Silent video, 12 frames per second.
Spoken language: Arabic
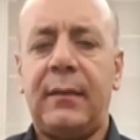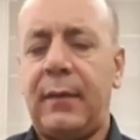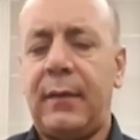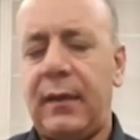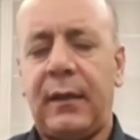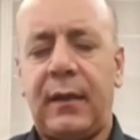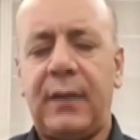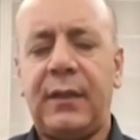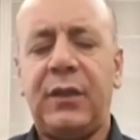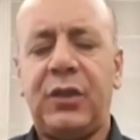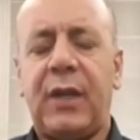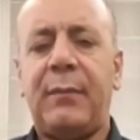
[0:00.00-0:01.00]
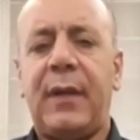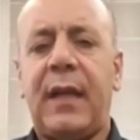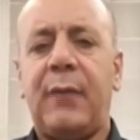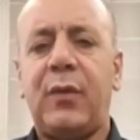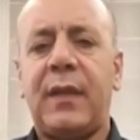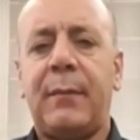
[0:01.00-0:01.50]
القاضي شربل
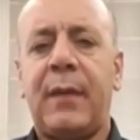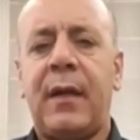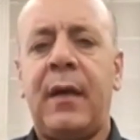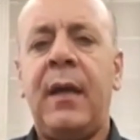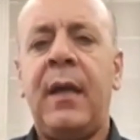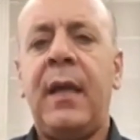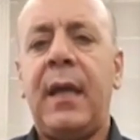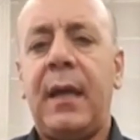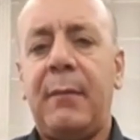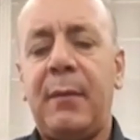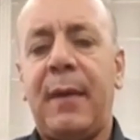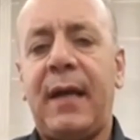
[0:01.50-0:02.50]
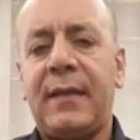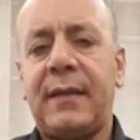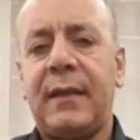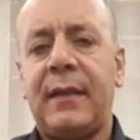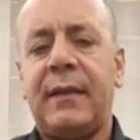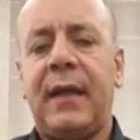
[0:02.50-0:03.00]
ابو سمره بما خص
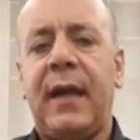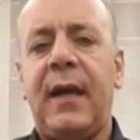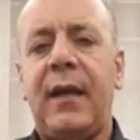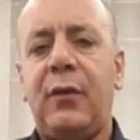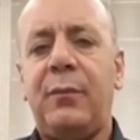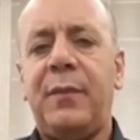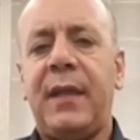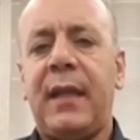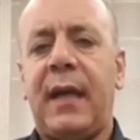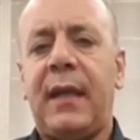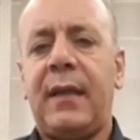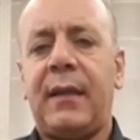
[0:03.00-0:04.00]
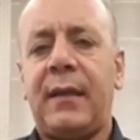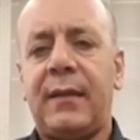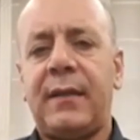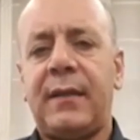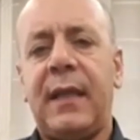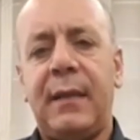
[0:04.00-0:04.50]
الادعاء اللبناني على رياض
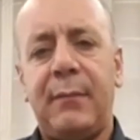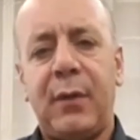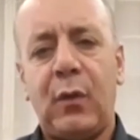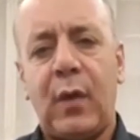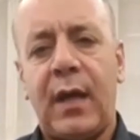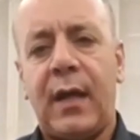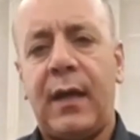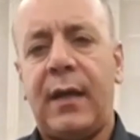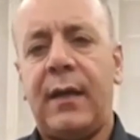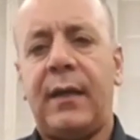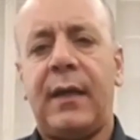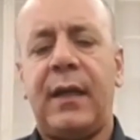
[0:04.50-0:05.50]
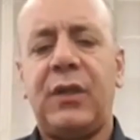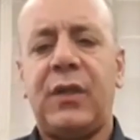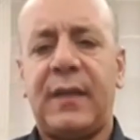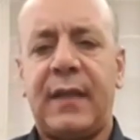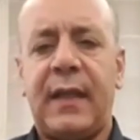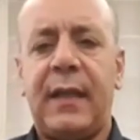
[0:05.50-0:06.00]
سلامي ورجا
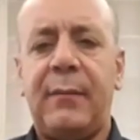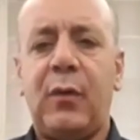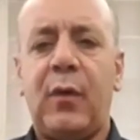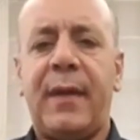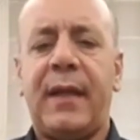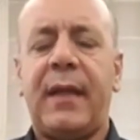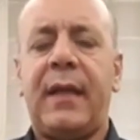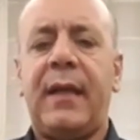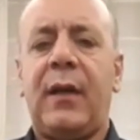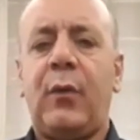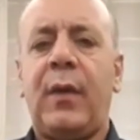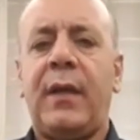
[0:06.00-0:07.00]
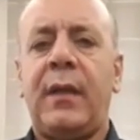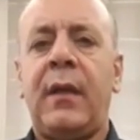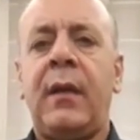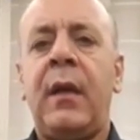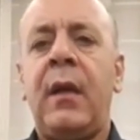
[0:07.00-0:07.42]
سلامي ومريان الحويك